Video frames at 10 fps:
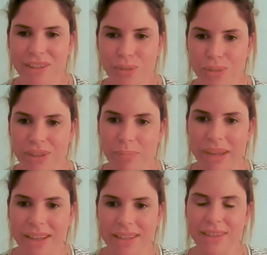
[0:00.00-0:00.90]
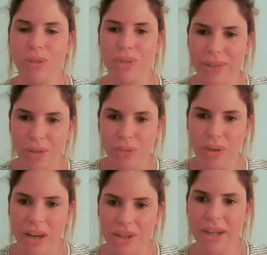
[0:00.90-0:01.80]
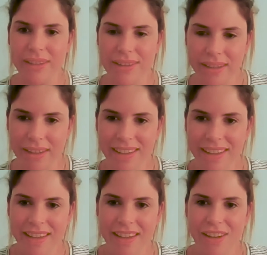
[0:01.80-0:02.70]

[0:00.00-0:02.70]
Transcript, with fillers: de données de magasins dans le secteur de la jardinerie